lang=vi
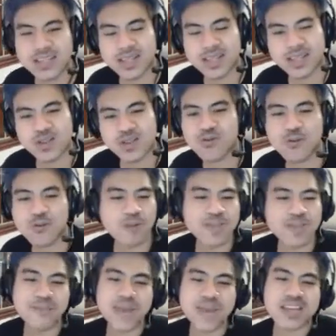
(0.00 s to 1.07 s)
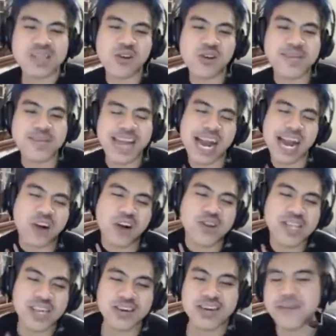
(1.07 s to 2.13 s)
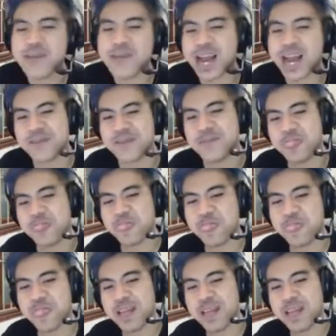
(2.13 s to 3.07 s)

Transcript: tôi cũng không nhận biết được tôi giờ đang là con gì rồi lâm gà anh